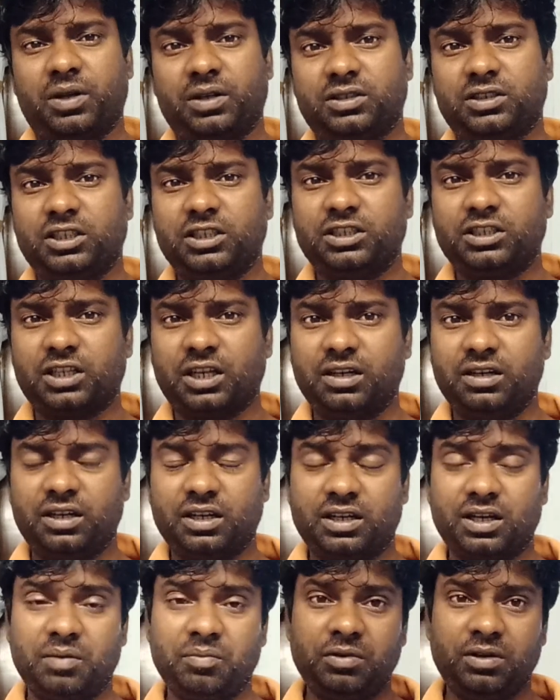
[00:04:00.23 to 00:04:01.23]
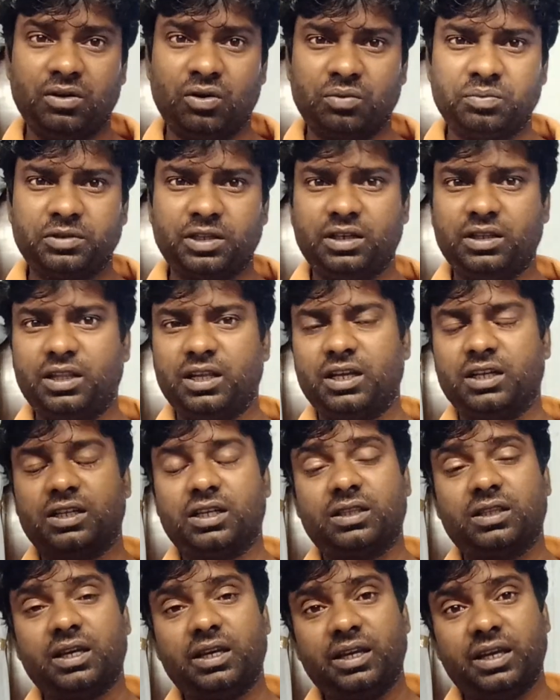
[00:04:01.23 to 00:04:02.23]
परचेज़ करने का भी ऑप्शन दिया
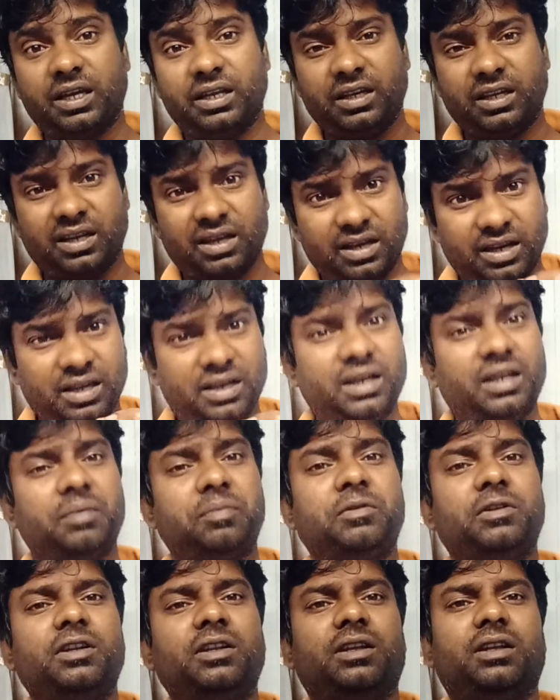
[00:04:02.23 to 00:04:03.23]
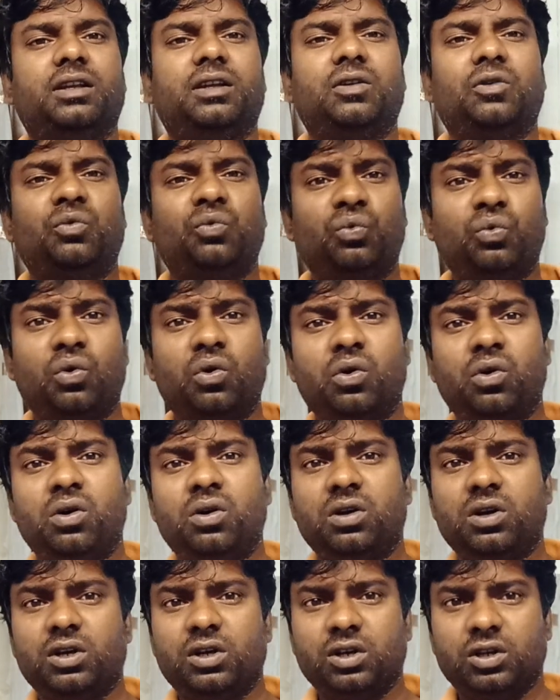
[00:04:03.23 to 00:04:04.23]
जाता है यानी एन वो
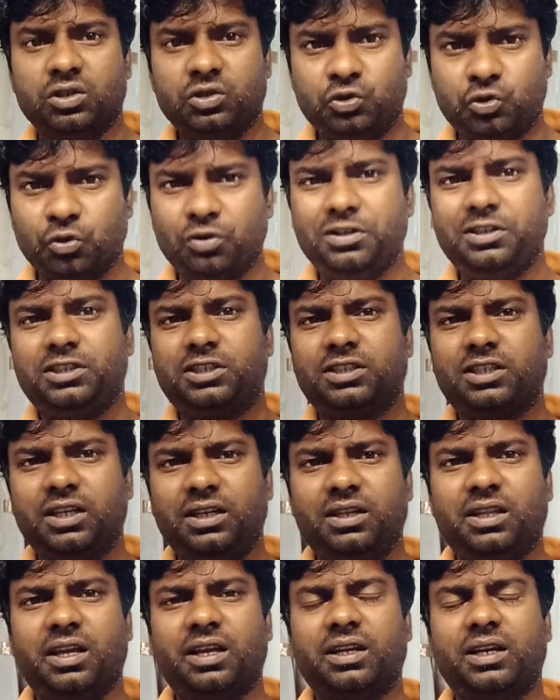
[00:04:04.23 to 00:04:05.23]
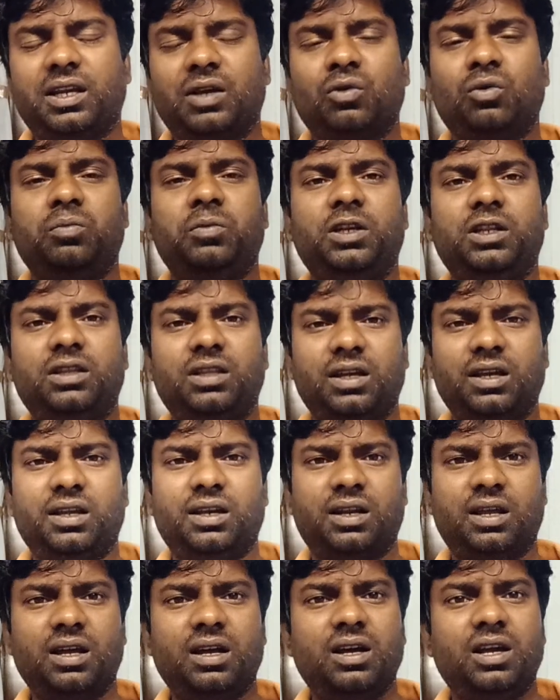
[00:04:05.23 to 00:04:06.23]
जो स्किन देखने को मिलते हैं
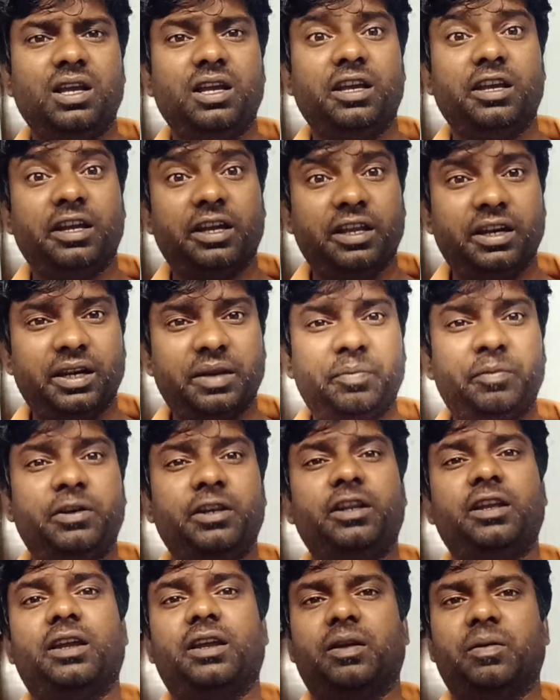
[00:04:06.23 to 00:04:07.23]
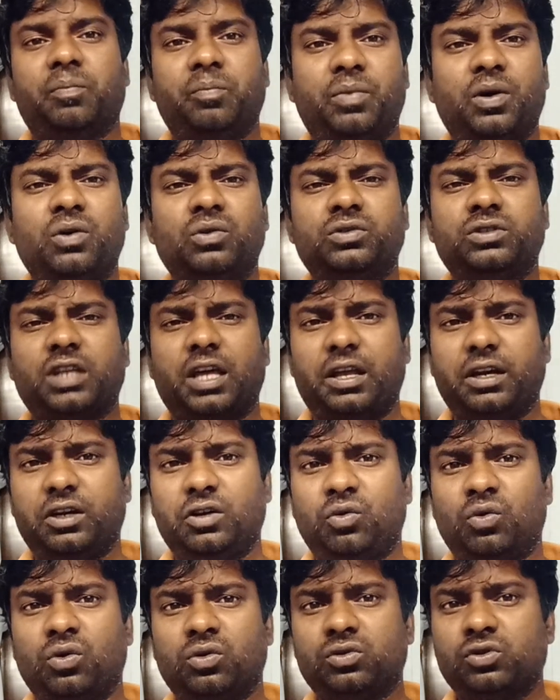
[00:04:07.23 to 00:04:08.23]
ना एन है बहुत सारे
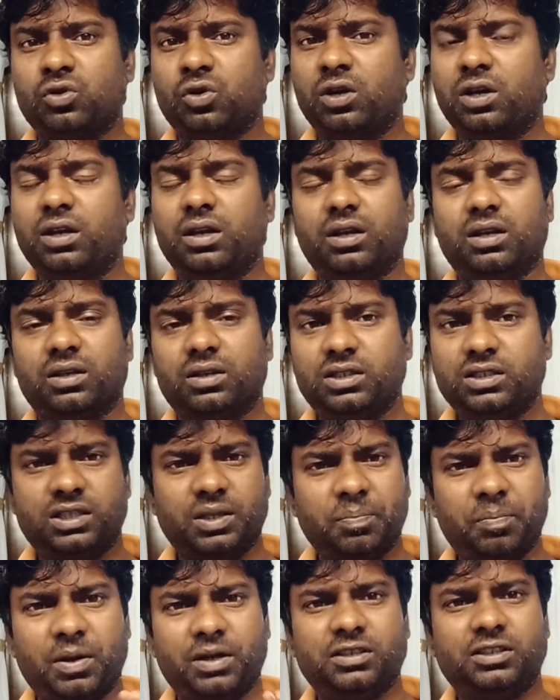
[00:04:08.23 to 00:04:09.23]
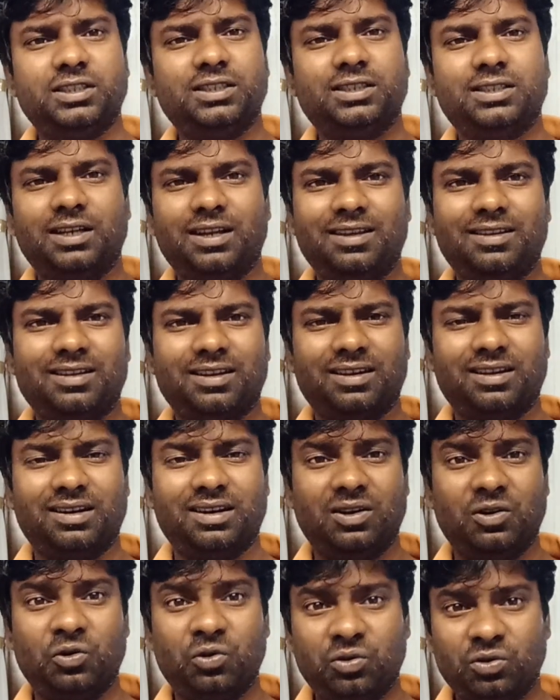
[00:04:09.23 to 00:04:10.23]
लोग जो है इसे परचेस नहीं कर
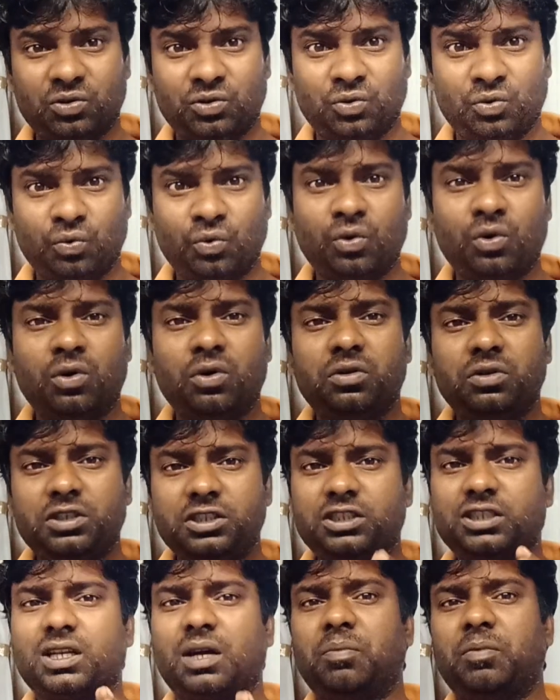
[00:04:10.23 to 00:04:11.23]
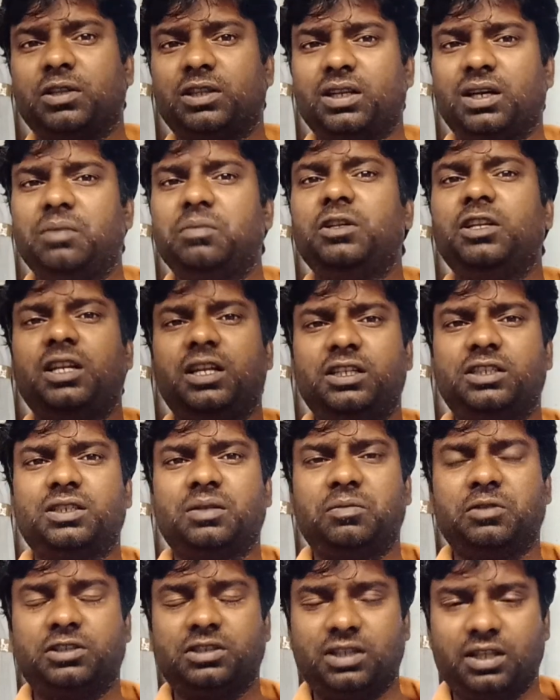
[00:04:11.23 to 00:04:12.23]
रहे हैं वो इसका मतलब ही नहीं
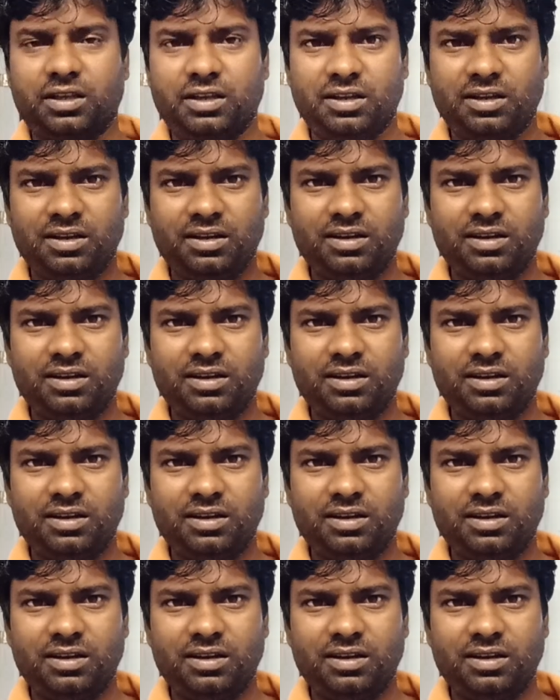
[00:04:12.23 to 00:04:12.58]
समझते